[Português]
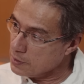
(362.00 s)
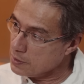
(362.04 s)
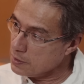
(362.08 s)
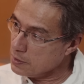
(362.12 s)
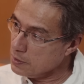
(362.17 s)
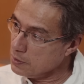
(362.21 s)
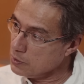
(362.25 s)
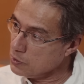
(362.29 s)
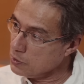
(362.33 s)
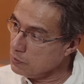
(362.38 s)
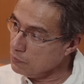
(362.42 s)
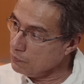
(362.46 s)

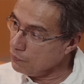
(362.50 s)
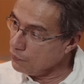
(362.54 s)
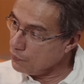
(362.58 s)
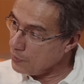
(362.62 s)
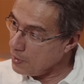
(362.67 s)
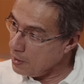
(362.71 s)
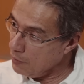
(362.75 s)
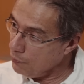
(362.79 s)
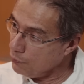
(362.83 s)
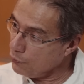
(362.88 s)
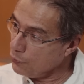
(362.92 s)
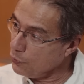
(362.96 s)
se
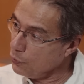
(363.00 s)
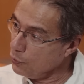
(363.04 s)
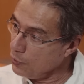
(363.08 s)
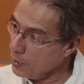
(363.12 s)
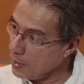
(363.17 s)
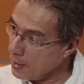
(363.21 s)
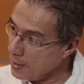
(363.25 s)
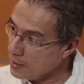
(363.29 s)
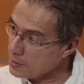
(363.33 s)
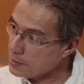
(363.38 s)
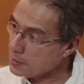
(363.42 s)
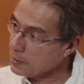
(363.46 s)
tiver
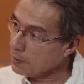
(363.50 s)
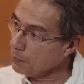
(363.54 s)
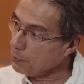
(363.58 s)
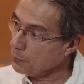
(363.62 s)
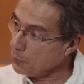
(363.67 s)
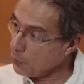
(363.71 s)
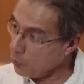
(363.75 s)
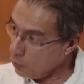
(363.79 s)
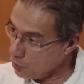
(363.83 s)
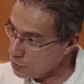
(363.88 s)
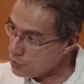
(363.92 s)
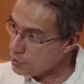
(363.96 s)
floresta
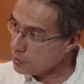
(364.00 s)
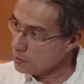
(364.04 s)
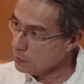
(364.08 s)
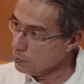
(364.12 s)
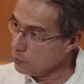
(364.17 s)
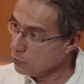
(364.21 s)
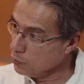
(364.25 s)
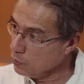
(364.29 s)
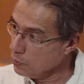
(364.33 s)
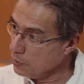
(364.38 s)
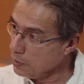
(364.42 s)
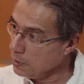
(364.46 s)

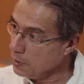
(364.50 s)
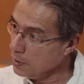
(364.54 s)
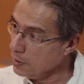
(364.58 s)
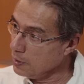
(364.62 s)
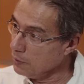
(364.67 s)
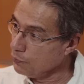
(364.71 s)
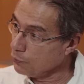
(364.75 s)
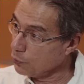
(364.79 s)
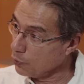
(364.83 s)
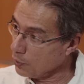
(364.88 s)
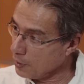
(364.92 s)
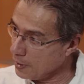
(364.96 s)
próximo
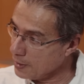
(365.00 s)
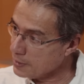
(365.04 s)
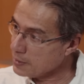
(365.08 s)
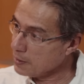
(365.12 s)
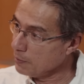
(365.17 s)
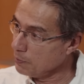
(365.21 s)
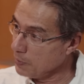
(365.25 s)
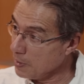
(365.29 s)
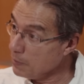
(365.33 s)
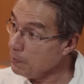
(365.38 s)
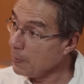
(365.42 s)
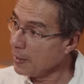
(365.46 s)
e floresta
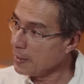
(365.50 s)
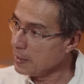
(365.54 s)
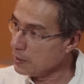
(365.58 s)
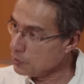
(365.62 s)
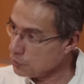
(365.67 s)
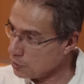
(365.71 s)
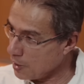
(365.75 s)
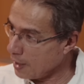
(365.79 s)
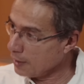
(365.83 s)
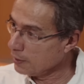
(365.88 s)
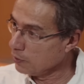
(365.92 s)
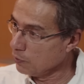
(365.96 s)
bem
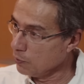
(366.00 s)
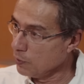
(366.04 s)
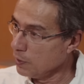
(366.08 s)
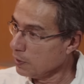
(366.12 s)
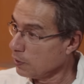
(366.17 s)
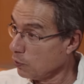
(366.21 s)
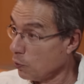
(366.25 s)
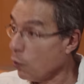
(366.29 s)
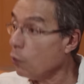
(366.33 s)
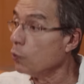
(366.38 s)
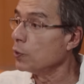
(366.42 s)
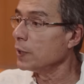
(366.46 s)
manejada, não é
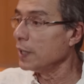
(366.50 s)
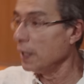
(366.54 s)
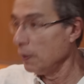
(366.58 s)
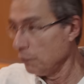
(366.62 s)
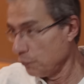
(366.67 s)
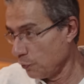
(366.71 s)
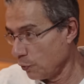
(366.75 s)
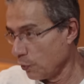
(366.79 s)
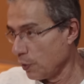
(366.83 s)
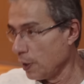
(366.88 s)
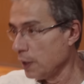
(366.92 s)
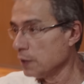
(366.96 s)
qualquer
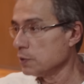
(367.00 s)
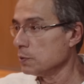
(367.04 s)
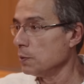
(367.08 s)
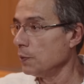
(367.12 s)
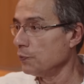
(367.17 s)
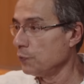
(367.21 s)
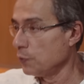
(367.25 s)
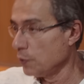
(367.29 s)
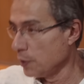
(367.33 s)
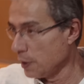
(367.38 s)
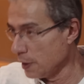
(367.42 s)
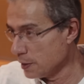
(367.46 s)
floresta, uma
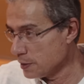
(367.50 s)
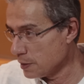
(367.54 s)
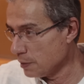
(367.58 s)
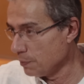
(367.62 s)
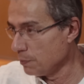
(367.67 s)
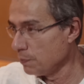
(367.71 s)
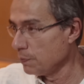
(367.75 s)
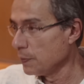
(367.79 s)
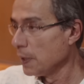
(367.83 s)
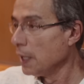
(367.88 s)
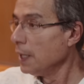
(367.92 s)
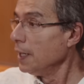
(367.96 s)
floresta
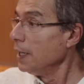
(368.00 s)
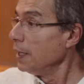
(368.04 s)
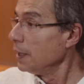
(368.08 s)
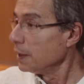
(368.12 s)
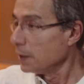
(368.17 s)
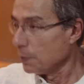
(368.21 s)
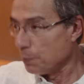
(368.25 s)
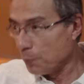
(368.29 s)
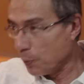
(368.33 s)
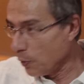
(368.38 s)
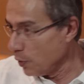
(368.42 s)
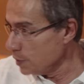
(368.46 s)

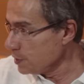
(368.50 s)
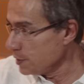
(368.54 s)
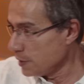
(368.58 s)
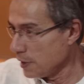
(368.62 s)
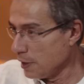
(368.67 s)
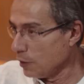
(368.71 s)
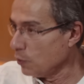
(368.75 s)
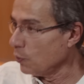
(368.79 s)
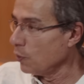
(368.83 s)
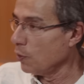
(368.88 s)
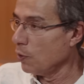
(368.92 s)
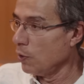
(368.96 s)
que pode ser
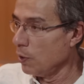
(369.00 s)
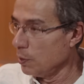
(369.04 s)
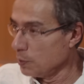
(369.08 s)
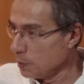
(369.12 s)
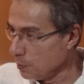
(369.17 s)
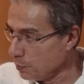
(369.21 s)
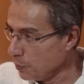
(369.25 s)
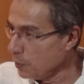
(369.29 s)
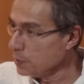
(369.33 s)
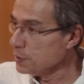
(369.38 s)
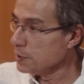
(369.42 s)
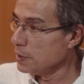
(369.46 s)
econômico,
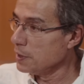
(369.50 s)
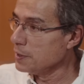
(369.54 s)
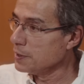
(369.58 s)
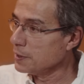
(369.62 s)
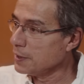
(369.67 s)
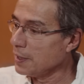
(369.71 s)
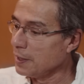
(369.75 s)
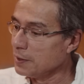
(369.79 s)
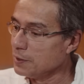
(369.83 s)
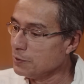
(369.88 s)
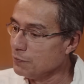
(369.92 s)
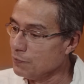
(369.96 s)
pode ser
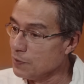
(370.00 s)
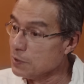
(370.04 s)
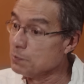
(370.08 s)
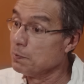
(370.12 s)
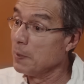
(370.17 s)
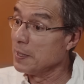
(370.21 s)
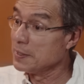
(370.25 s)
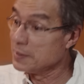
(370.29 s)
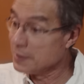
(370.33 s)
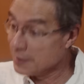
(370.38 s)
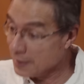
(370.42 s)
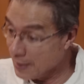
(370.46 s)
extrativista,
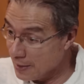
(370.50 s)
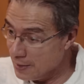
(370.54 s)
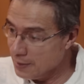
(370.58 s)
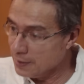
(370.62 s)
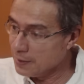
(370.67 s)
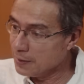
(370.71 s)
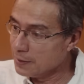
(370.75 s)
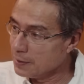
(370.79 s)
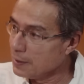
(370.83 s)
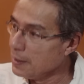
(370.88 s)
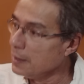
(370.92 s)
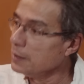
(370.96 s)
mas tem
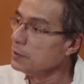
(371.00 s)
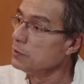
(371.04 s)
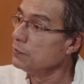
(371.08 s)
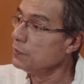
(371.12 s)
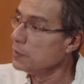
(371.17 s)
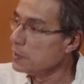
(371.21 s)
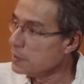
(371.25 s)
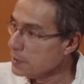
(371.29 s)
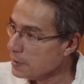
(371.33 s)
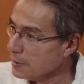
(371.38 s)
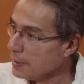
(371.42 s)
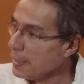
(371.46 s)
que ter
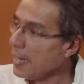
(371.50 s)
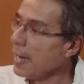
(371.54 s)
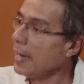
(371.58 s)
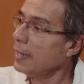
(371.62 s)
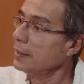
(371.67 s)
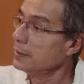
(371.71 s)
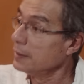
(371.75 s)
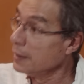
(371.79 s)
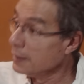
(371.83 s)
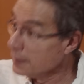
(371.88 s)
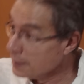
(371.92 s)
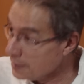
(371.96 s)

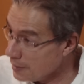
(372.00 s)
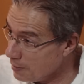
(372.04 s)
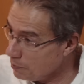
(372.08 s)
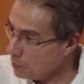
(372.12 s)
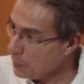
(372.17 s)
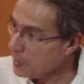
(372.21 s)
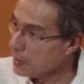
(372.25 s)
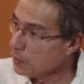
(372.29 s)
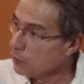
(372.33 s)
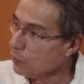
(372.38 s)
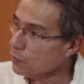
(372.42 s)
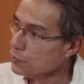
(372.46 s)
diversidade, tem que ser
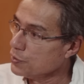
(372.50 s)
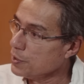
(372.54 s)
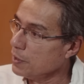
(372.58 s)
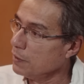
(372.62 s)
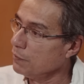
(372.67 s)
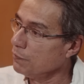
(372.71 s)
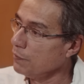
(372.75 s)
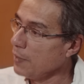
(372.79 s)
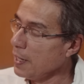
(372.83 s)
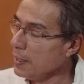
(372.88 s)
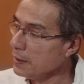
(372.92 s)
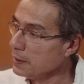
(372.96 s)
bem
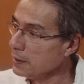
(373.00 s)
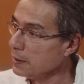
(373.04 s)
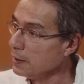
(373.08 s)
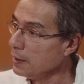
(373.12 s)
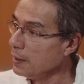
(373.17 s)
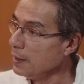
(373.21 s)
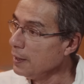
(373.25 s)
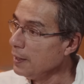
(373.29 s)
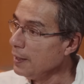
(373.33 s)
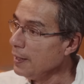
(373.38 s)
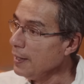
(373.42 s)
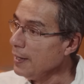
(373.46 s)
conservada,
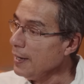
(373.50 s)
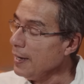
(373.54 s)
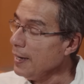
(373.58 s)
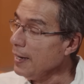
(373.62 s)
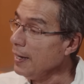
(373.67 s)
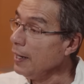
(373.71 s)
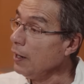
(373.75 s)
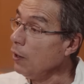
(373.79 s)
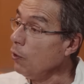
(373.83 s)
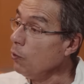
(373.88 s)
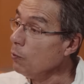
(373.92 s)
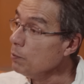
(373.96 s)

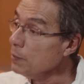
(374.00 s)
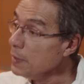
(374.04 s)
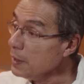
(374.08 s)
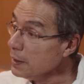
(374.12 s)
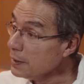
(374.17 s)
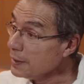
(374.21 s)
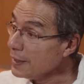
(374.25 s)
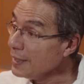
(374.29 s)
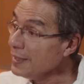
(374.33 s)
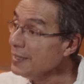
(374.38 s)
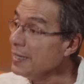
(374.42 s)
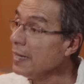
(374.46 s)
ela
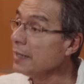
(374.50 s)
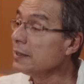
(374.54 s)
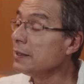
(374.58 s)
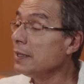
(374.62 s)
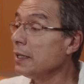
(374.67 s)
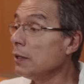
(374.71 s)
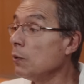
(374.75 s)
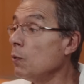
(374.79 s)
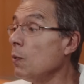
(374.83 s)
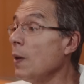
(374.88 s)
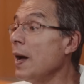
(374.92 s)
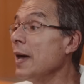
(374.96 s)
aumenta em
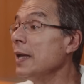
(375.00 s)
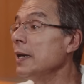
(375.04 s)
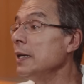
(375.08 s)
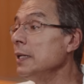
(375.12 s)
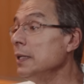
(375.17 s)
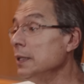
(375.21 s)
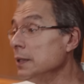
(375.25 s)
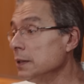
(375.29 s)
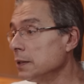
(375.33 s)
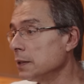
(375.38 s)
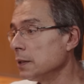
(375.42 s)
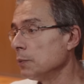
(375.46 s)
até
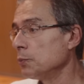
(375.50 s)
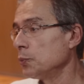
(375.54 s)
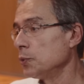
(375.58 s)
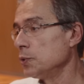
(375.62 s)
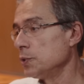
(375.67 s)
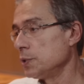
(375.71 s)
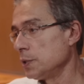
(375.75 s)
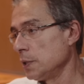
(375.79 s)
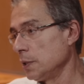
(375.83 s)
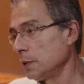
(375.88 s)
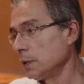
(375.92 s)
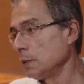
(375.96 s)

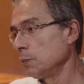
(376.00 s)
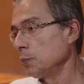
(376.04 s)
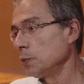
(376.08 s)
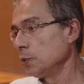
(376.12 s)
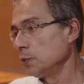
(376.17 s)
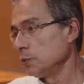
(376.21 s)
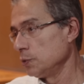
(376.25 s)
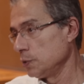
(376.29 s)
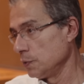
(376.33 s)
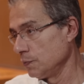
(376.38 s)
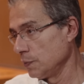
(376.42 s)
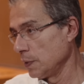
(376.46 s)
40% a
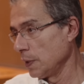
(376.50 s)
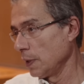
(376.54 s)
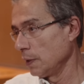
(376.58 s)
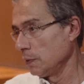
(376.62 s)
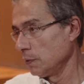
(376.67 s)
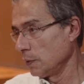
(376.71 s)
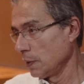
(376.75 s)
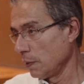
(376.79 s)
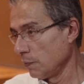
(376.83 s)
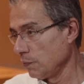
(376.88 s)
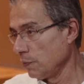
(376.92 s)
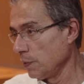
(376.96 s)
produtividade
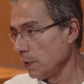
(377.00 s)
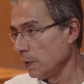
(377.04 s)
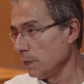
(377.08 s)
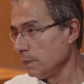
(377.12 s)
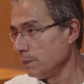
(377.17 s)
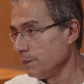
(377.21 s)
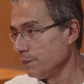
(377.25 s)
do café.